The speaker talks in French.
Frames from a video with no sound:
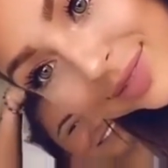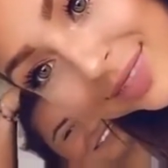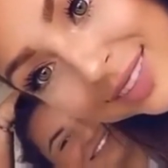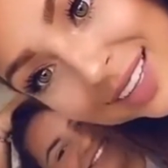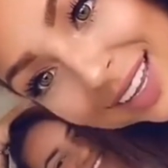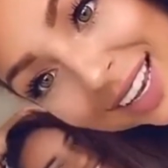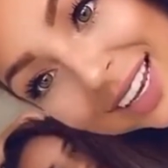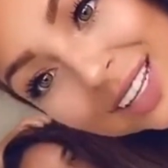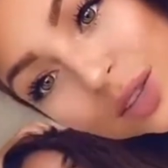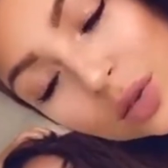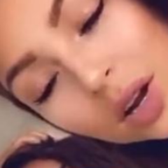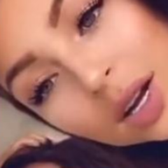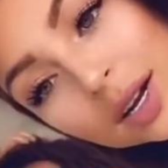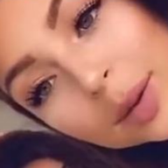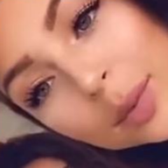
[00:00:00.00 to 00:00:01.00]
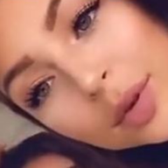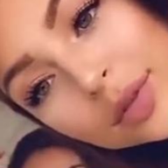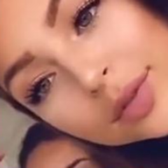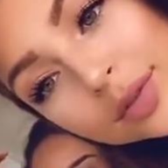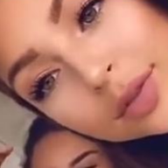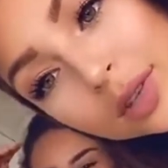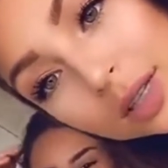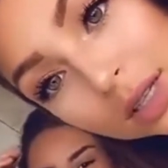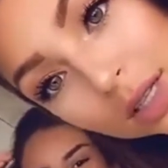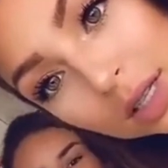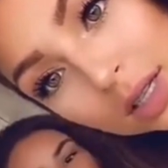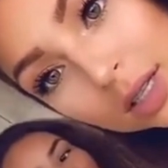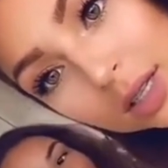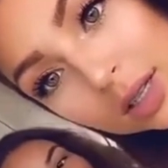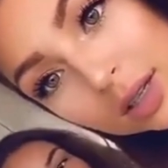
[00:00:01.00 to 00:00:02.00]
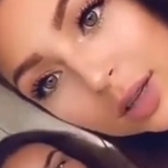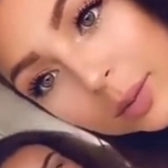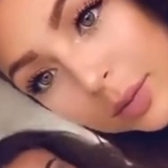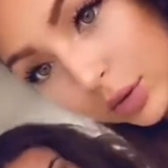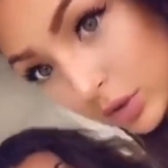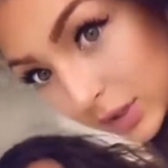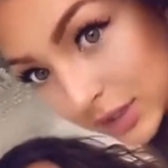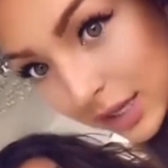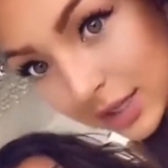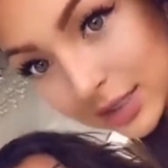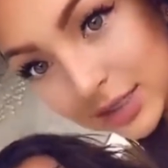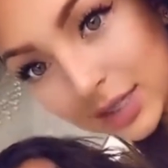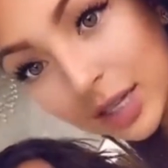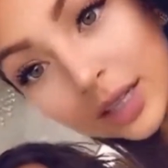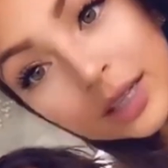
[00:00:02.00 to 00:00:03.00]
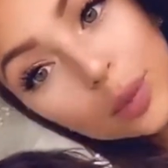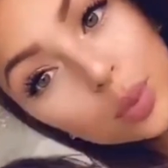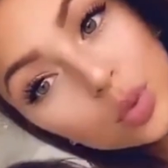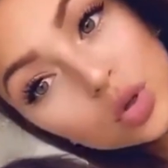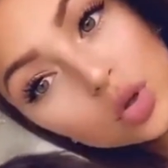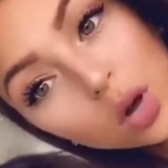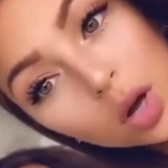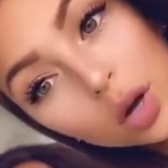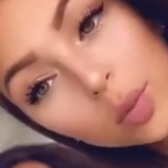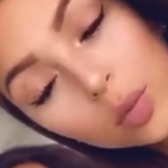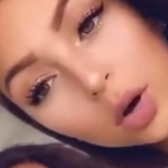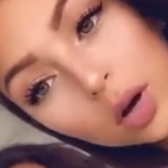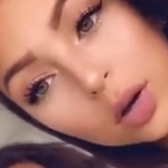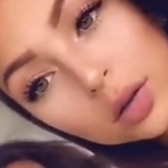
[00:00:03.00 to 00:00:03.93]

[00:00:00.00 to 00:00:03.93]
elle est noire, la meuf. Et toi, t'es plus noire que moi. Hein.